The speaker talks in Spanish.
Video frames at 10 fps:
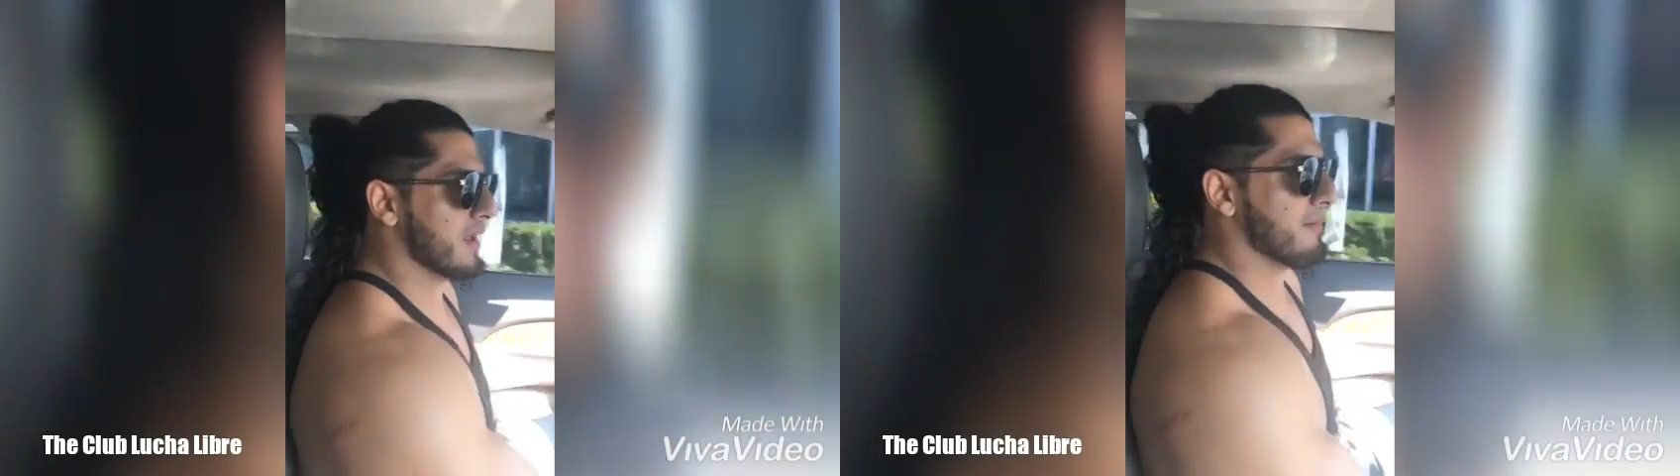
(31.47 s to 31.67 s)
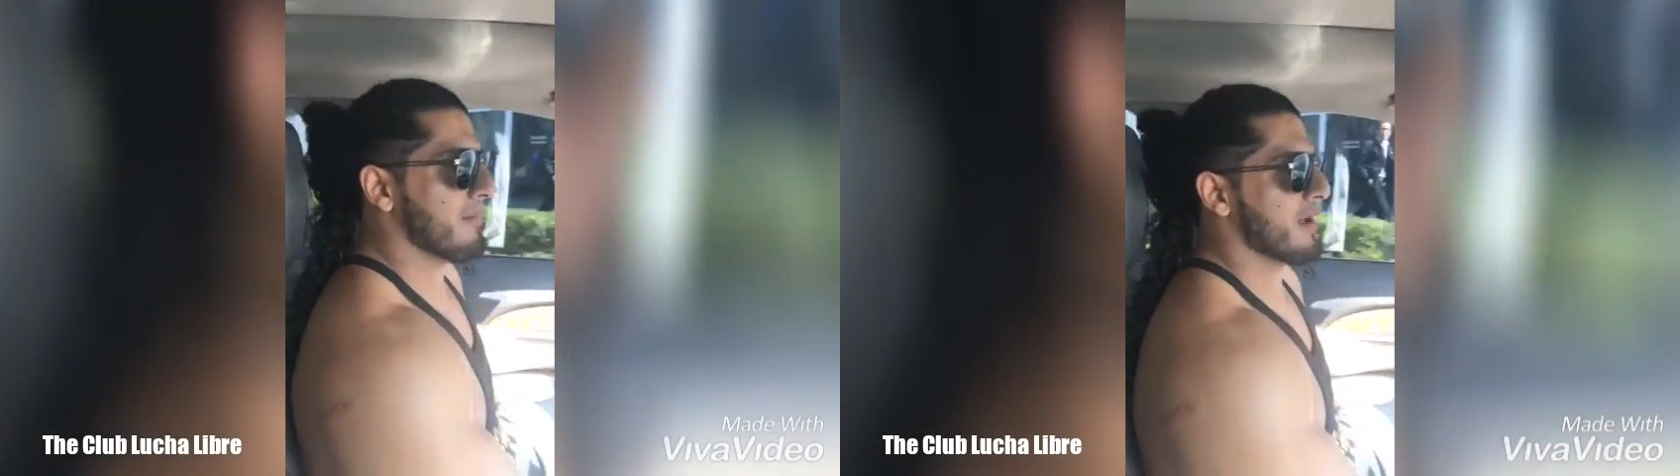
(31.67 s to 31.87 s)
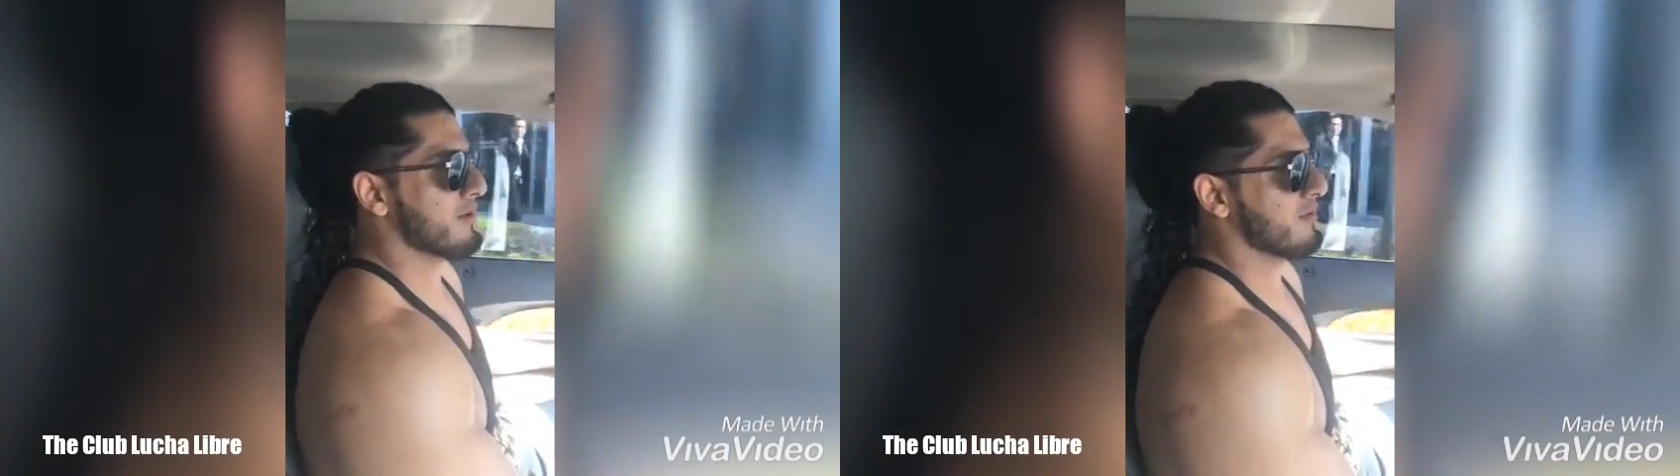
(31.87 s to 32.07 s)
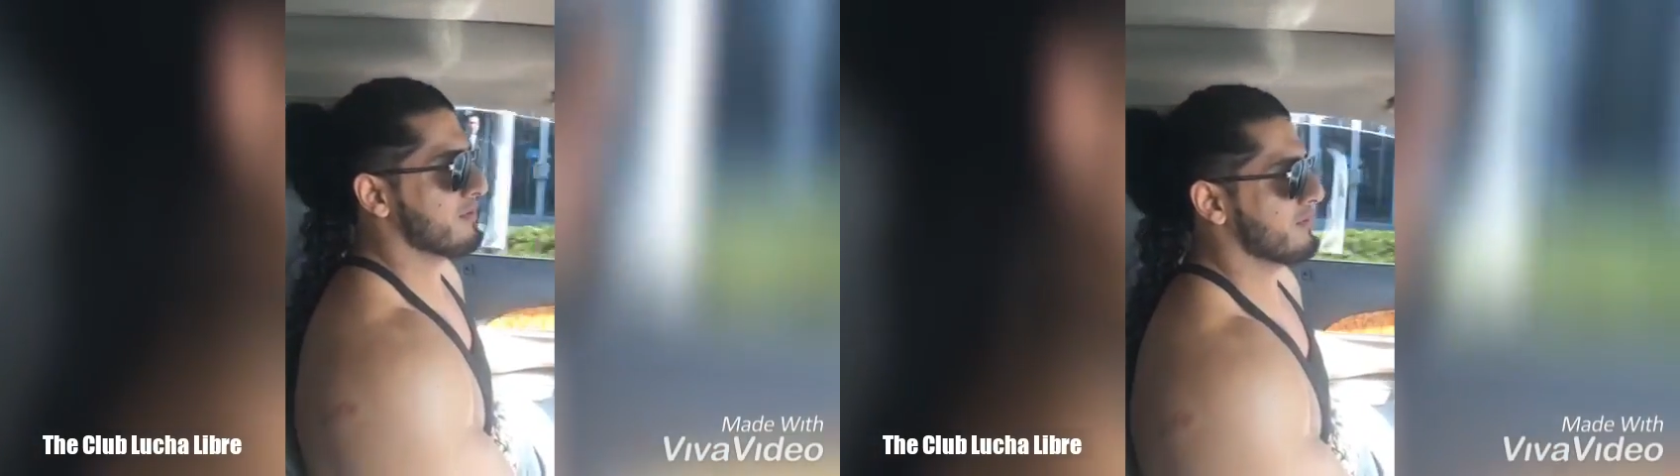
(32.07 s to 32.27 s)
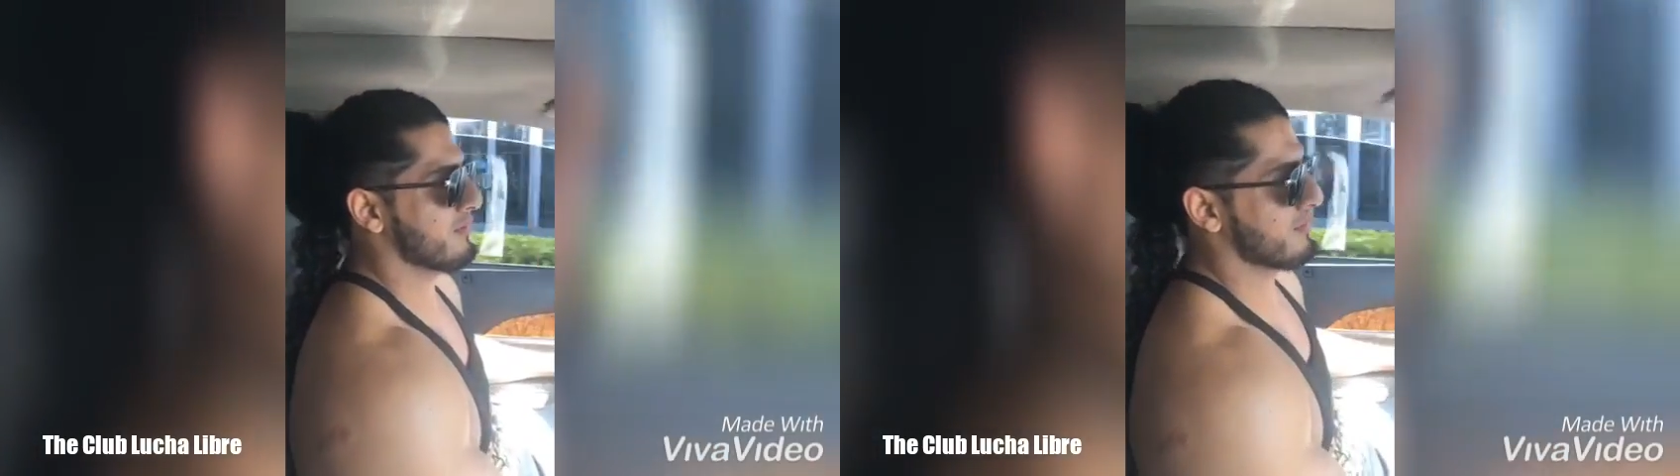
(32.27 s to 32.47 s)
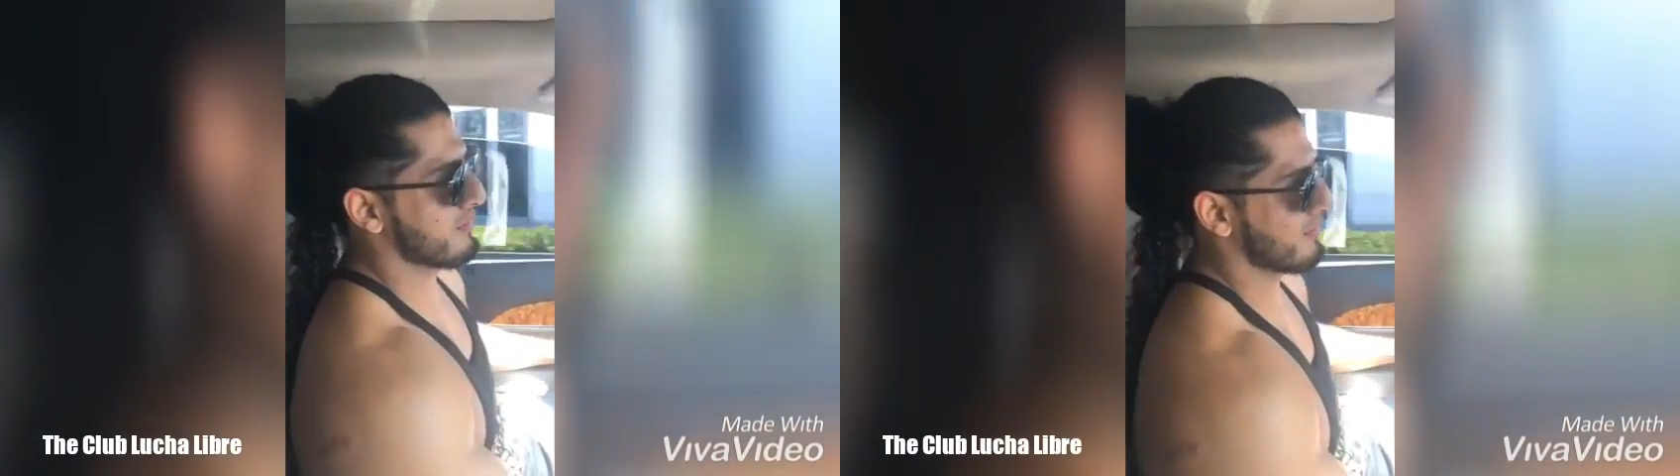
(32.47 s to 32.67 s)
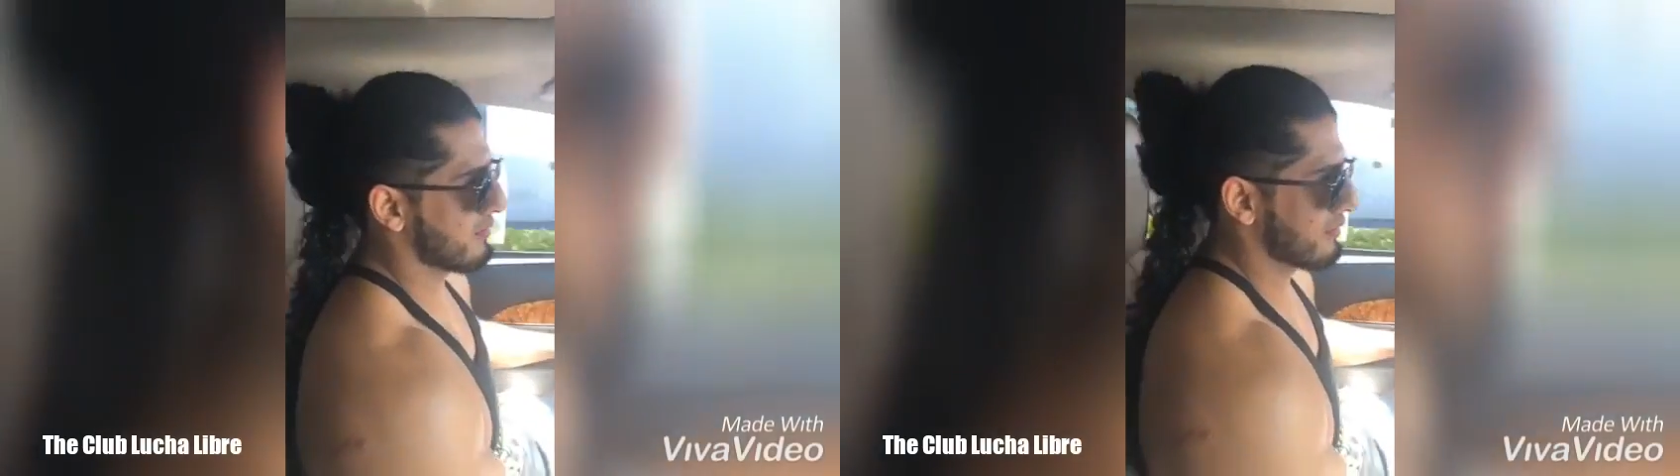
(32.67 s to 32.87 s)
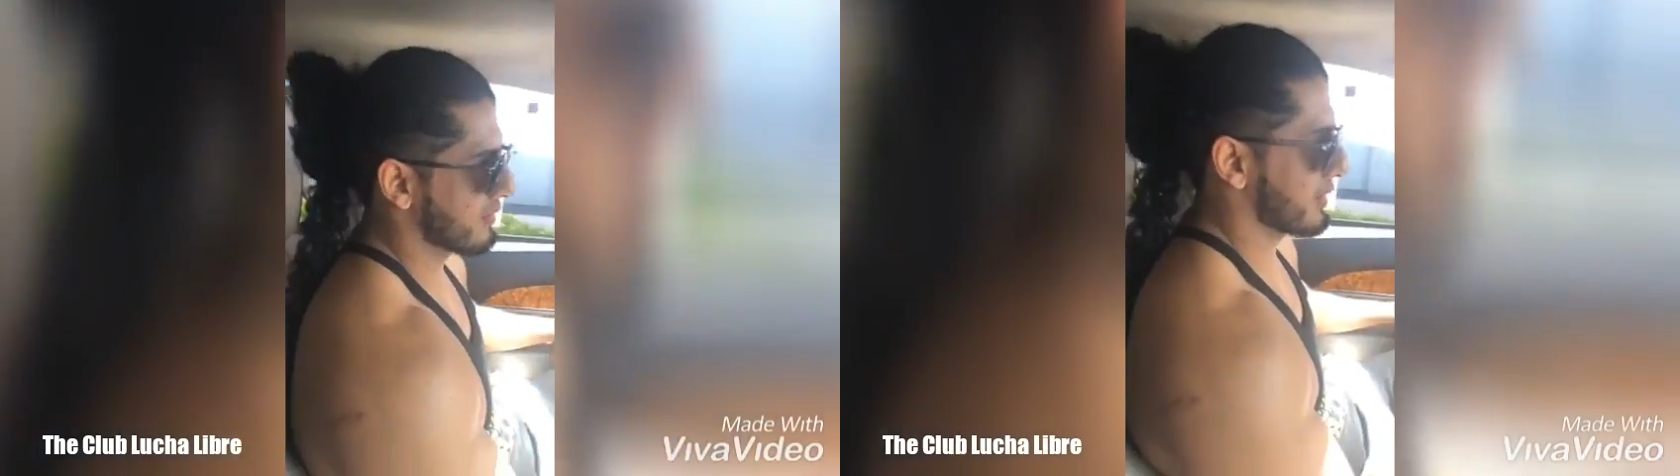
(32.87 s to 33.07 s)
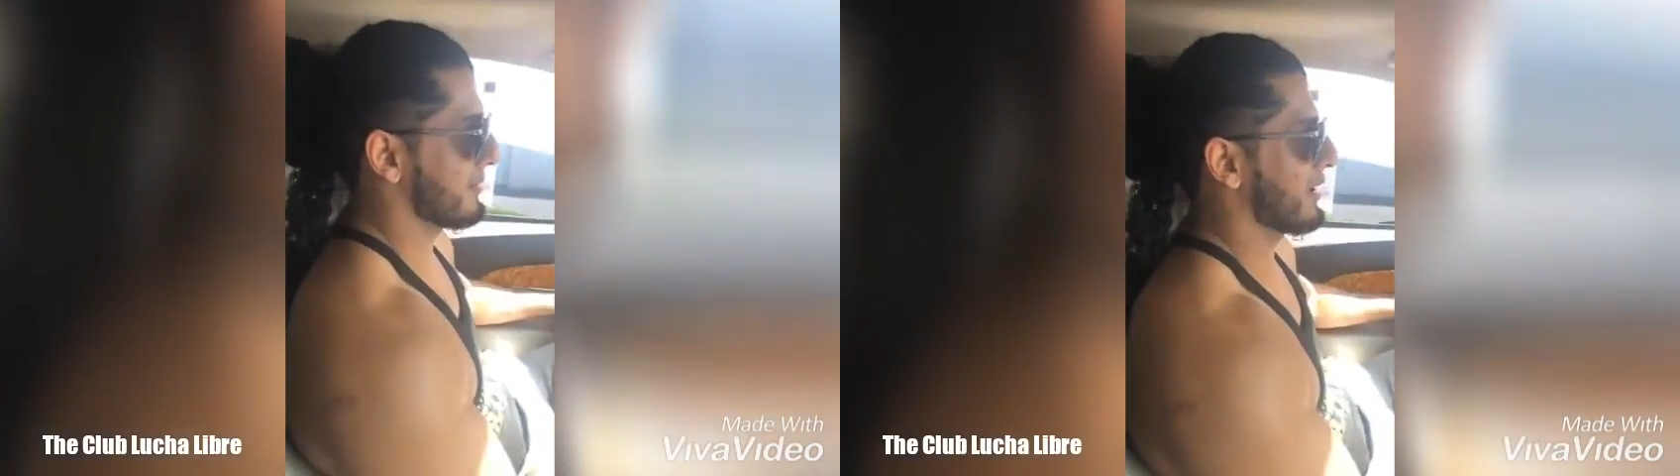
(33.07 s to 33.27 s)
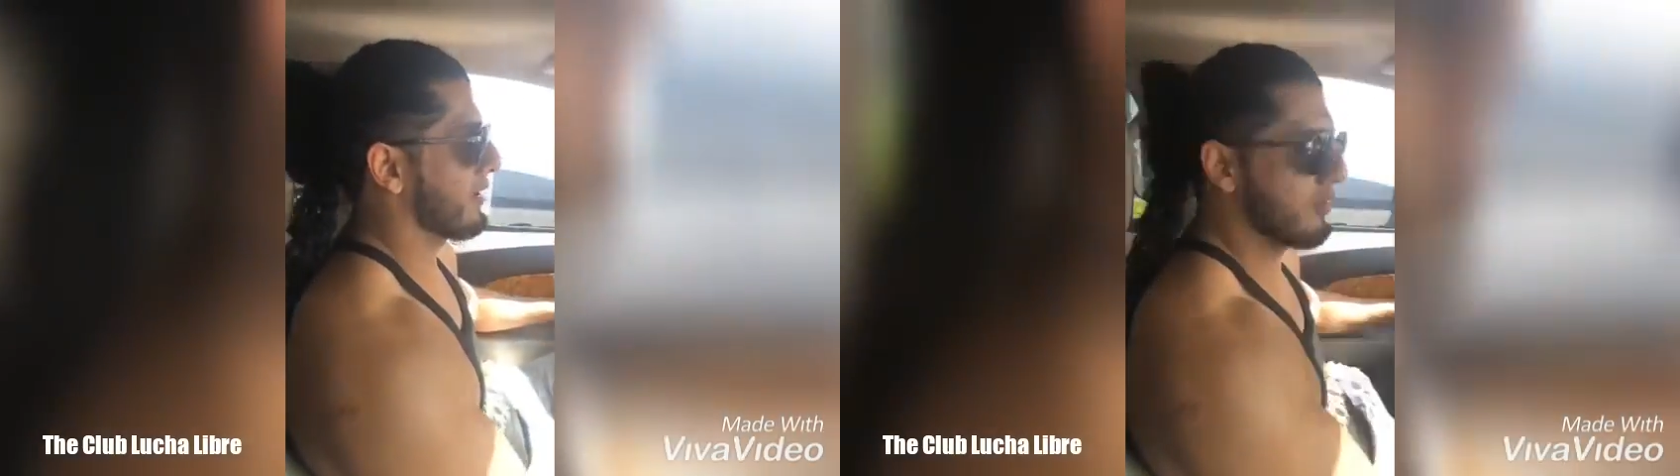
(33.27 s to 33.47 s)
la mano que
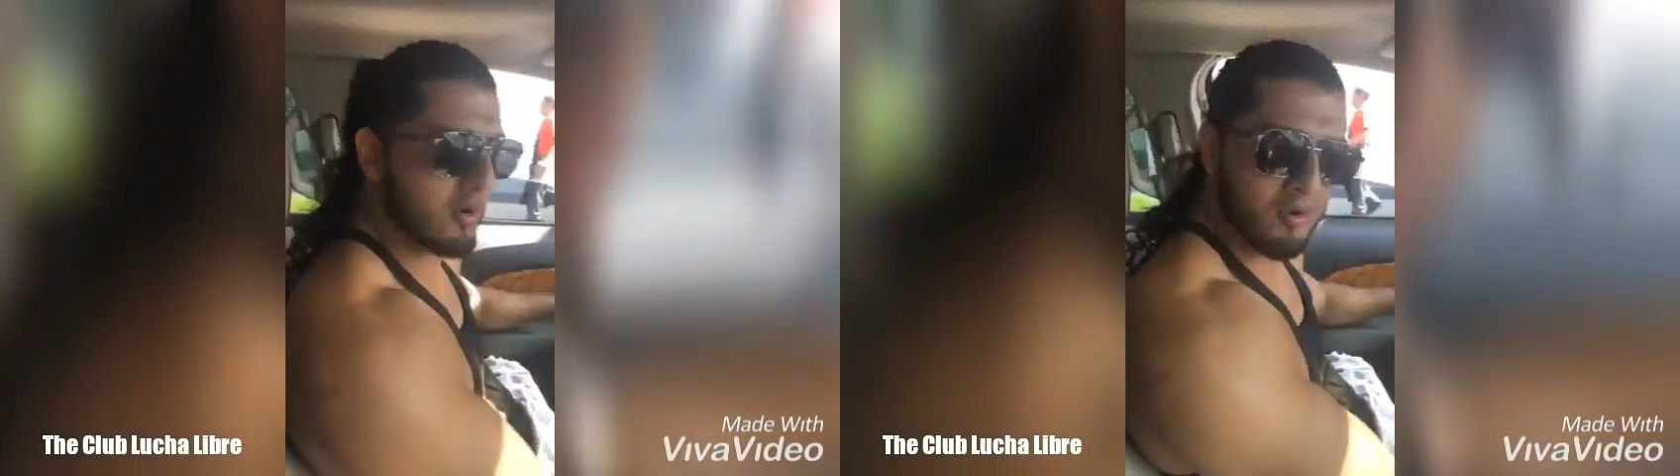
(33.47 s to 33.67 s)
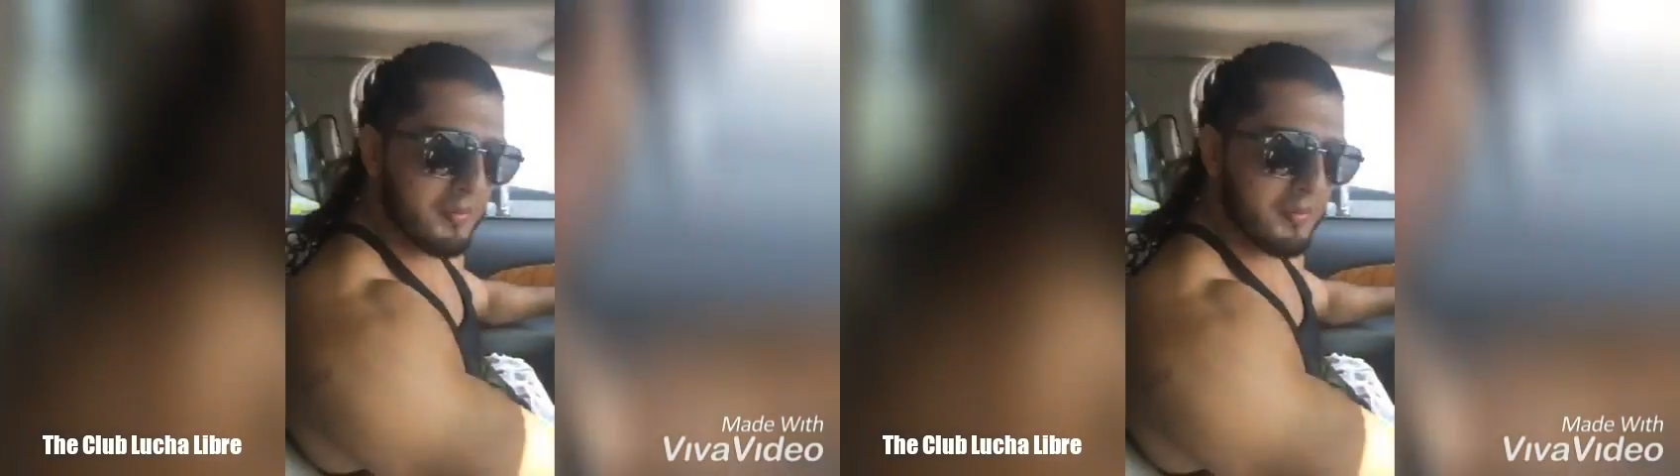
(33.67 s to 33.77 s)
me ha dado de